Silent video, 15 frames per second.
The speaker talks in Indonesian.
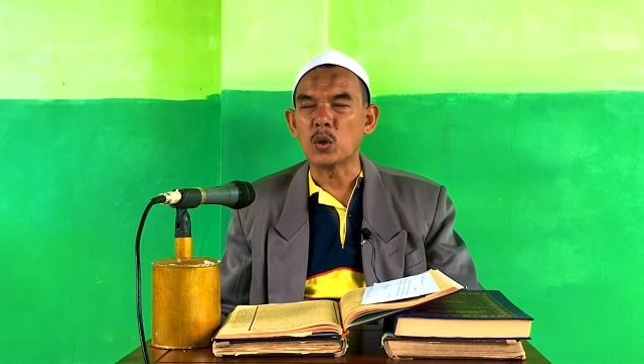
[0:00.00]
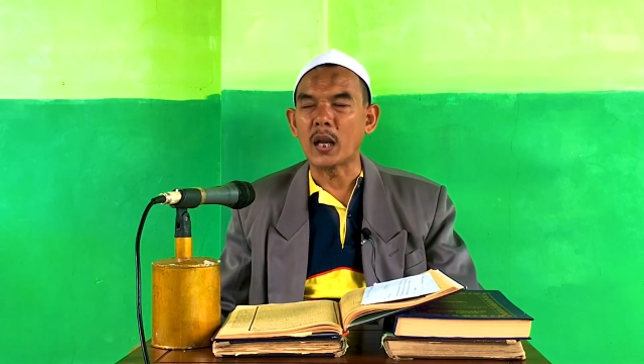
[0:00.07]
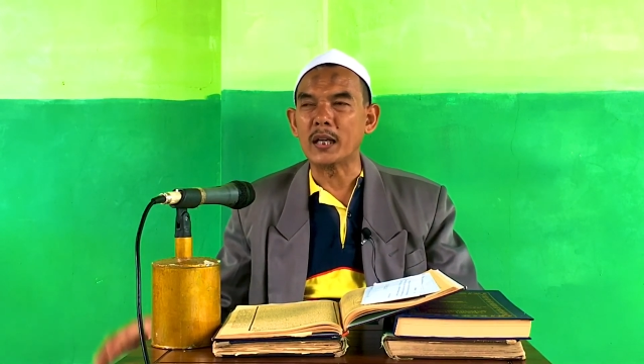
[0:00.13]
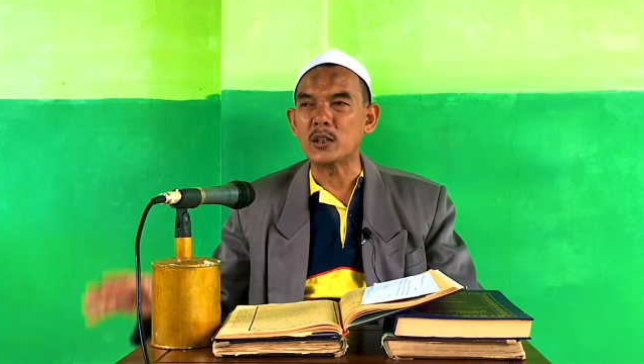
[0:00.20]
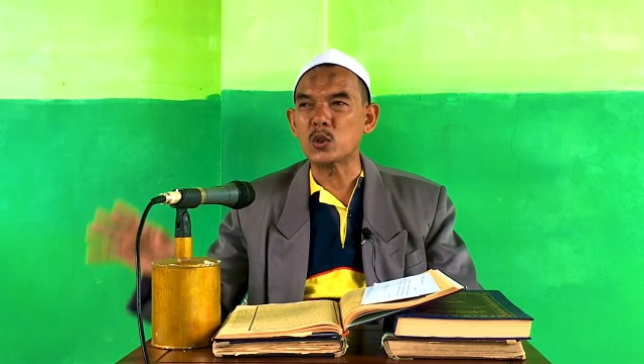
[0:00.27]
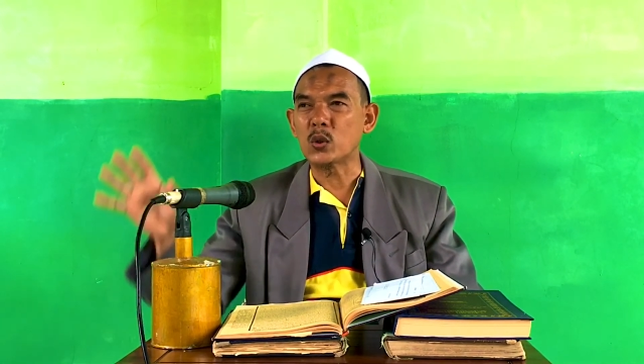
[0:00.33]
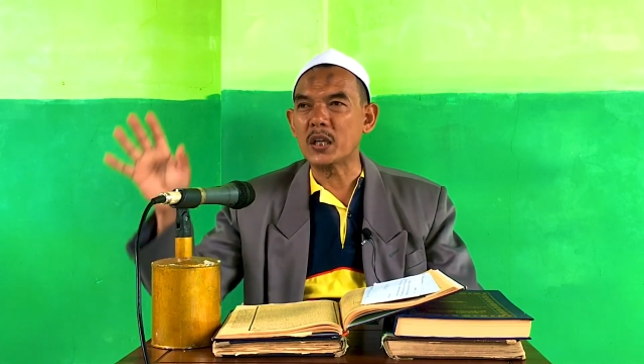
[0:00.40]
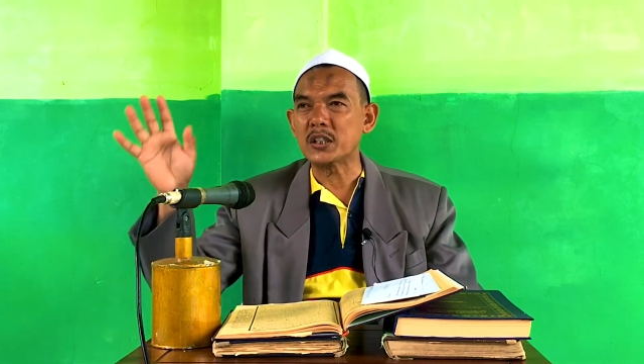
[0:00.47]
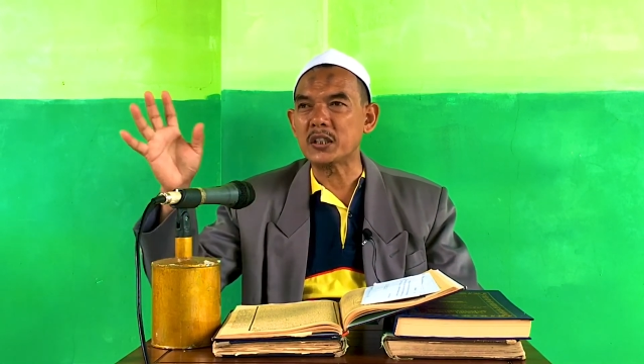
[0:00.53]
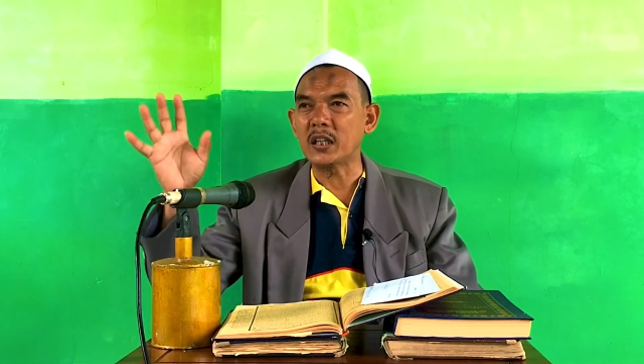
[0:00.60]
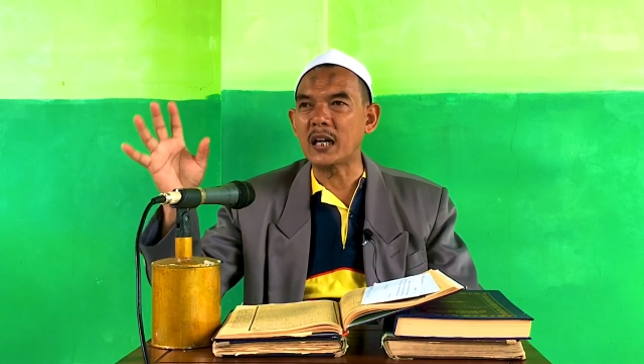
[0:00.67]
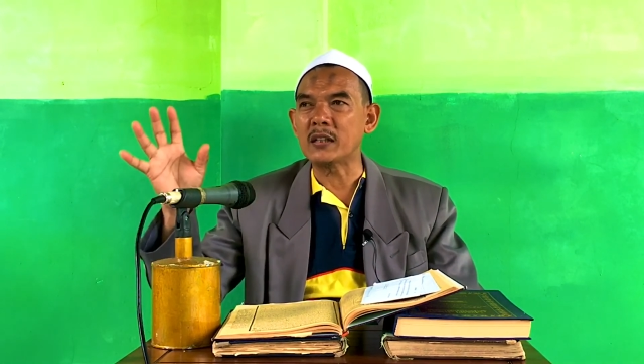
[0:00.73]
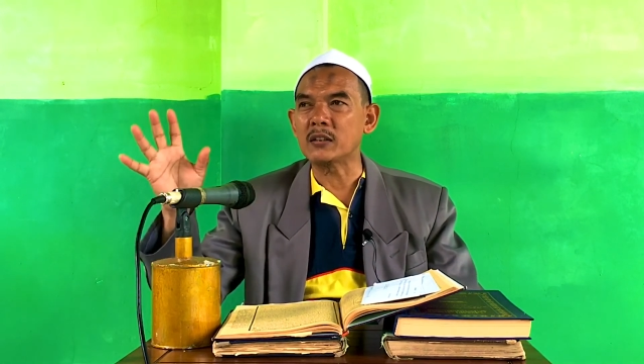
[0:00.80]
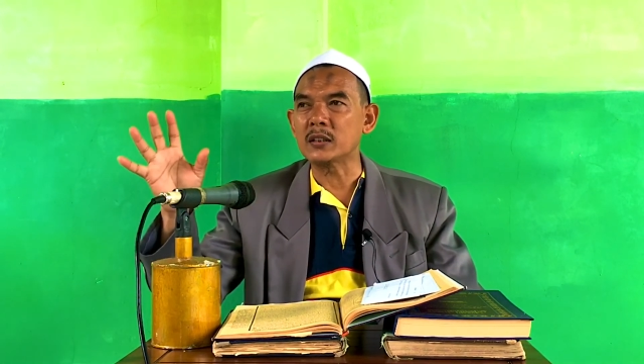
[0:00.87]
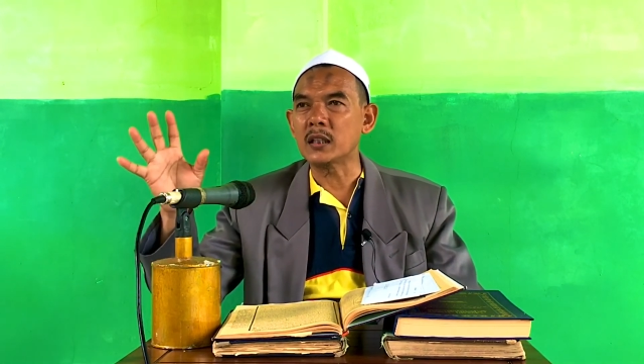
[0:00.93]
mulane
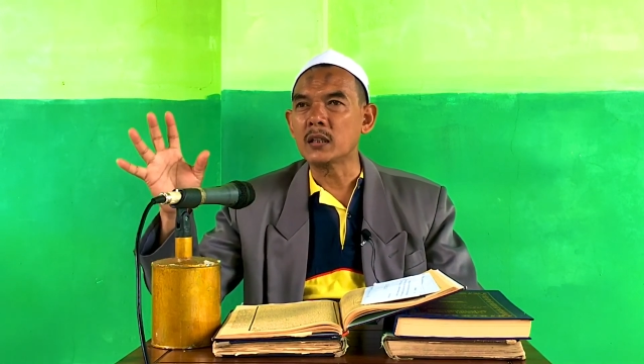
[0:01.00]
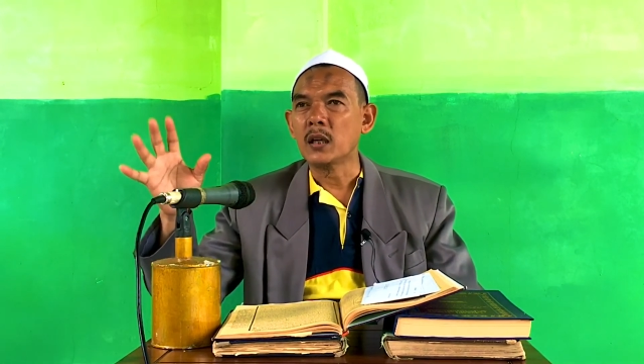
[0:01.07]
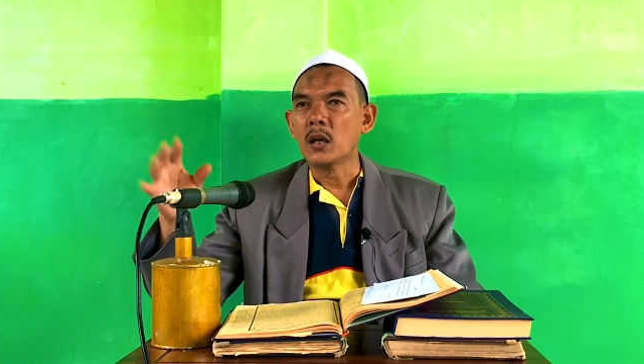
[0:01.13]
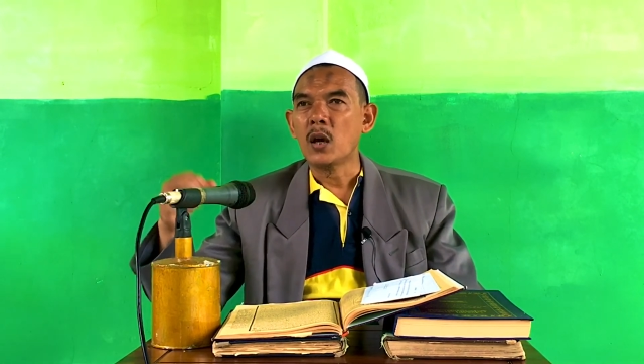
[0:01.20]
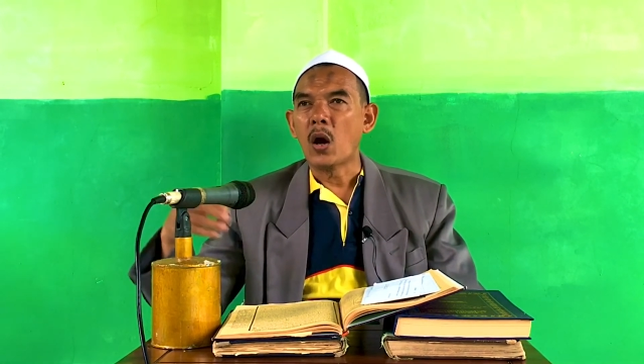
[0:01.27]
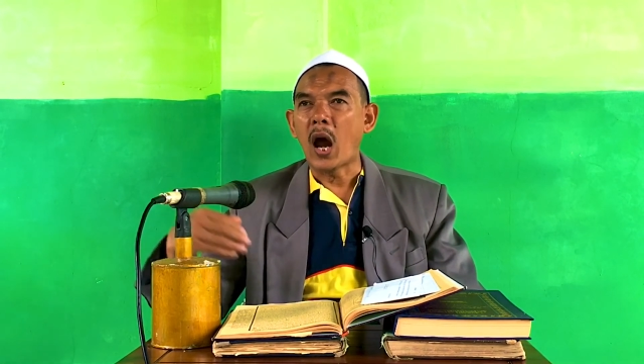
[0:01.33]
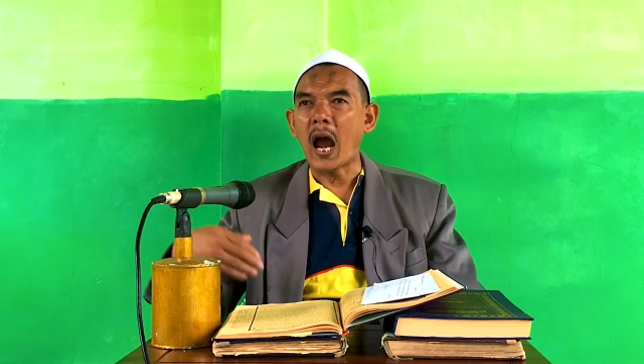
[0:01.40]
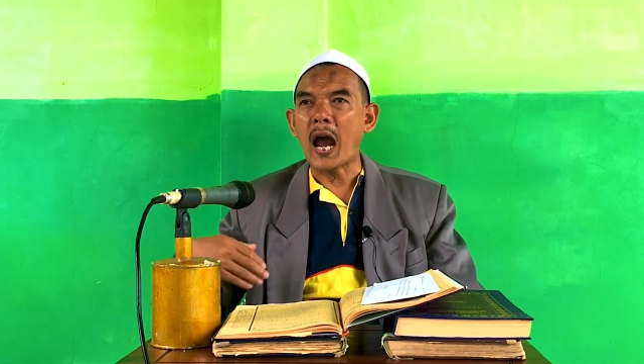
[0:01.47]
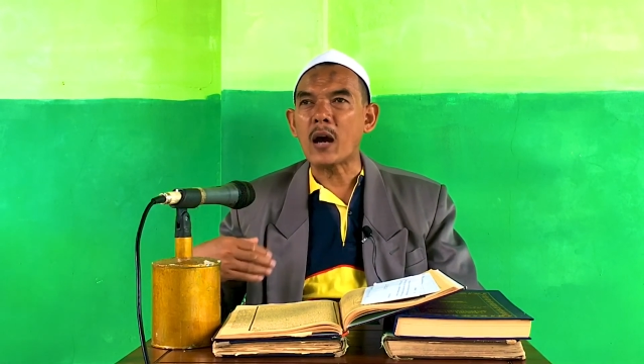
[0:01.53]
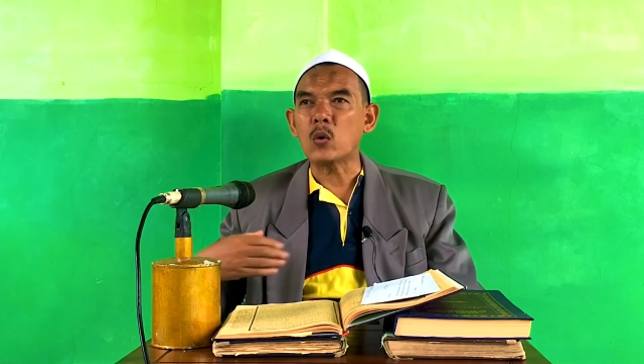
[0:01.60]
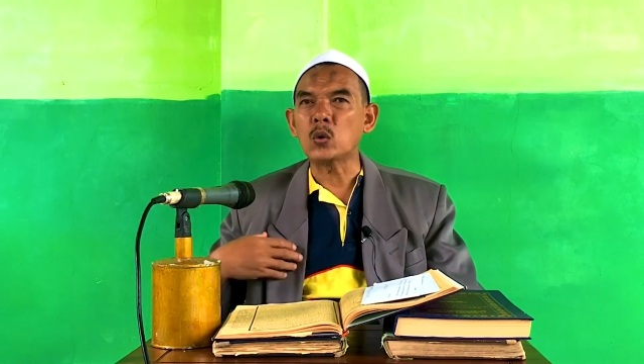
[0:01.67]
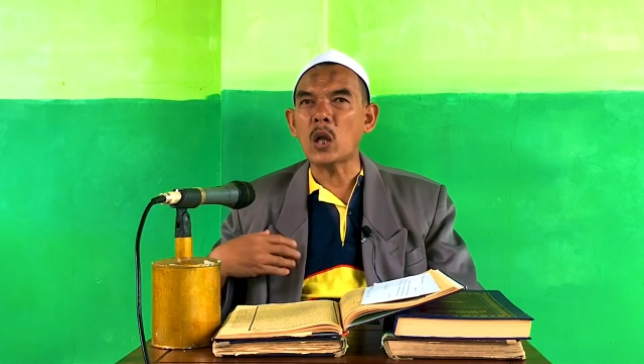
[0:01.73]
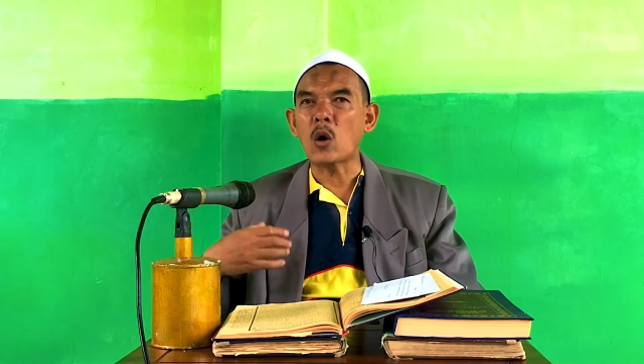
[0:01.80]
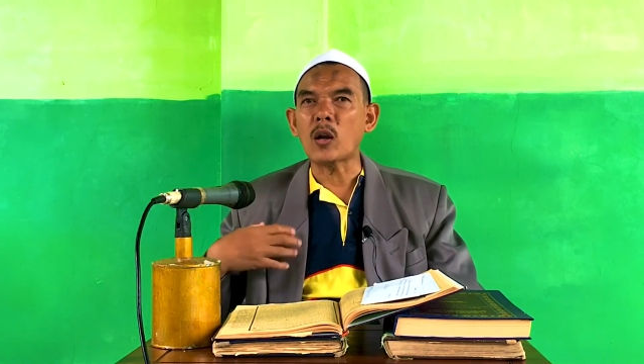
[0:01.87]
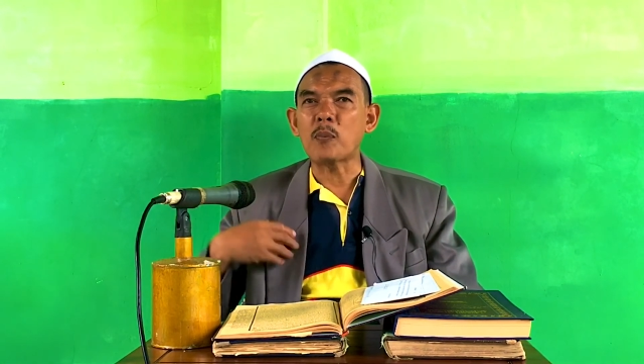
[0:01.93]
sugesti kan ngata
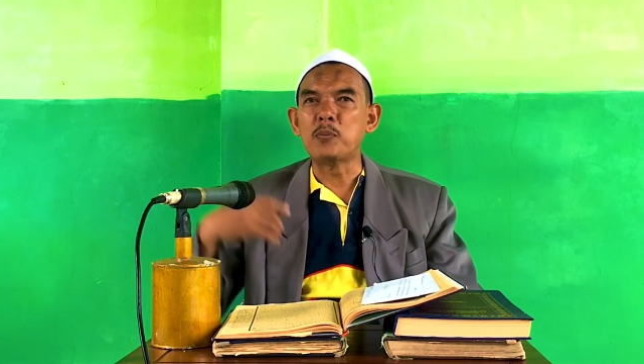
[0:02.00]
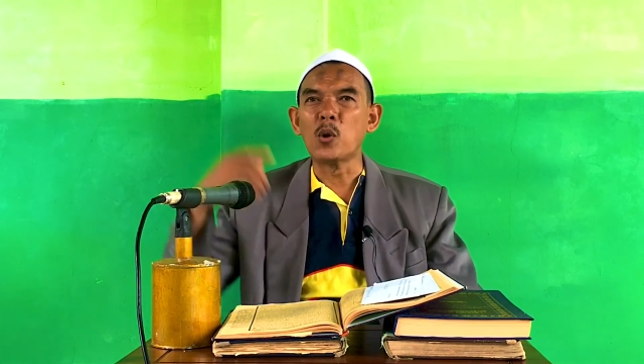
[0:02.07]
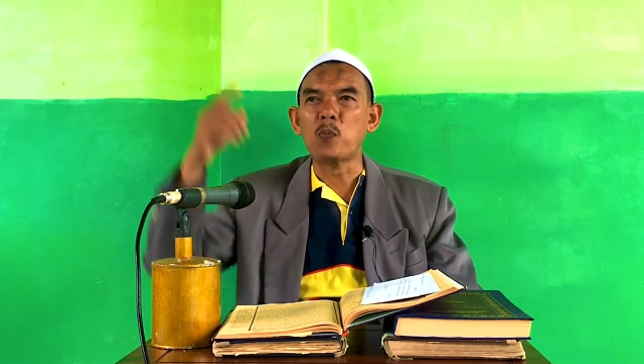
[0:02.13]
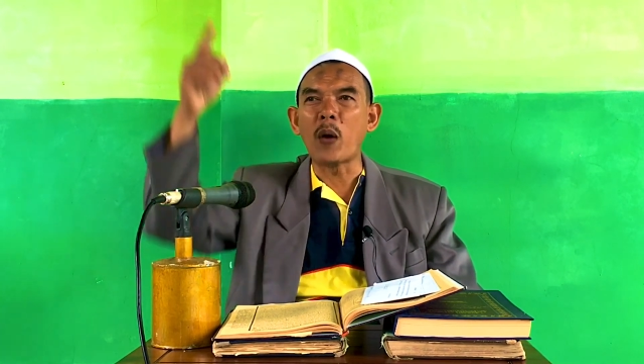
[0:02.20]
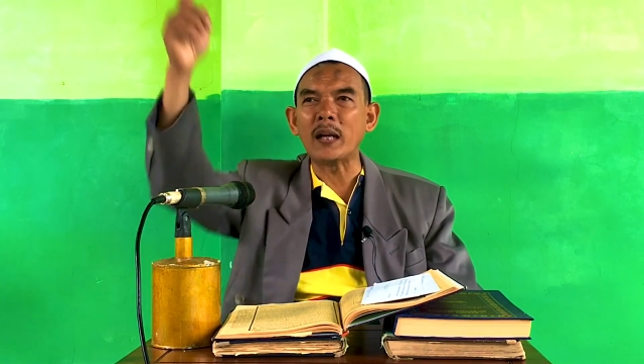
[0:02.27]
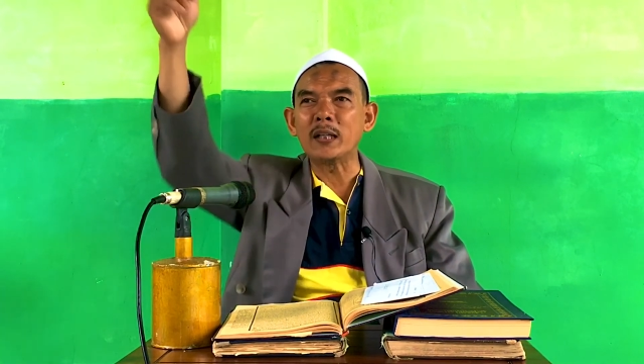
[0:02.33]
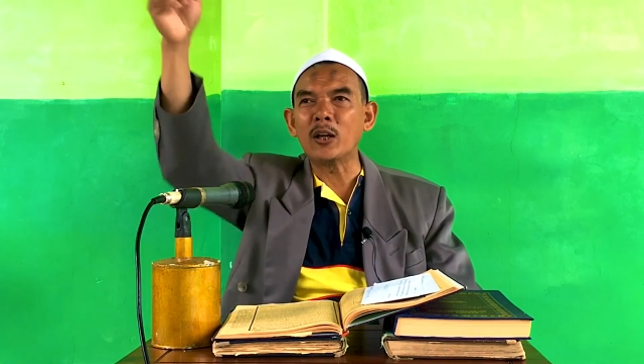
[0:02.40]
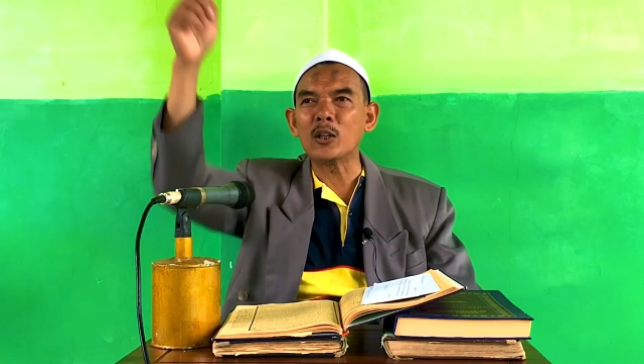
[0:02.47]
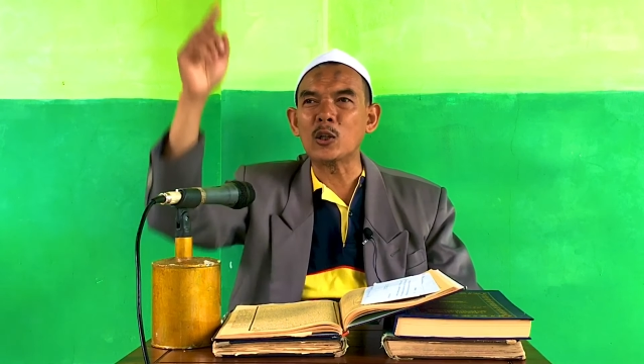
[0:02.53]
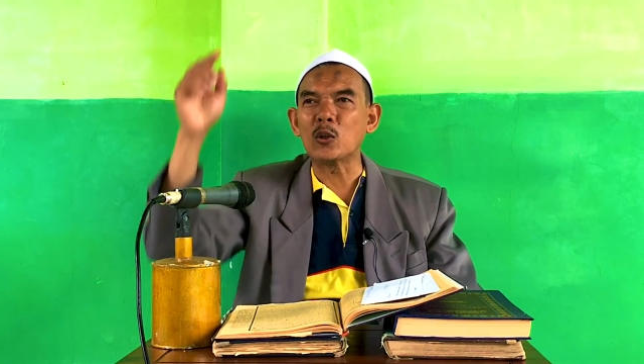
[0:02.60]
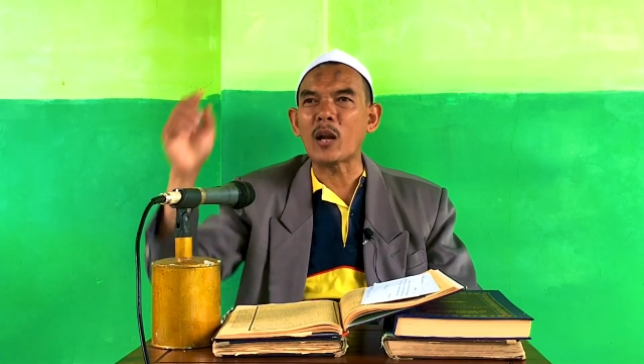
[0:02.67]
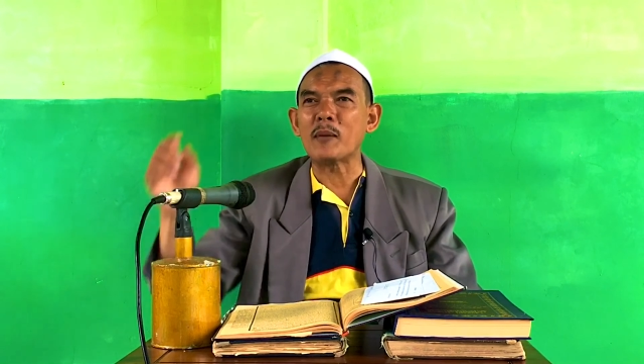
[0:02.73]
Aku nak orang berobat nih kan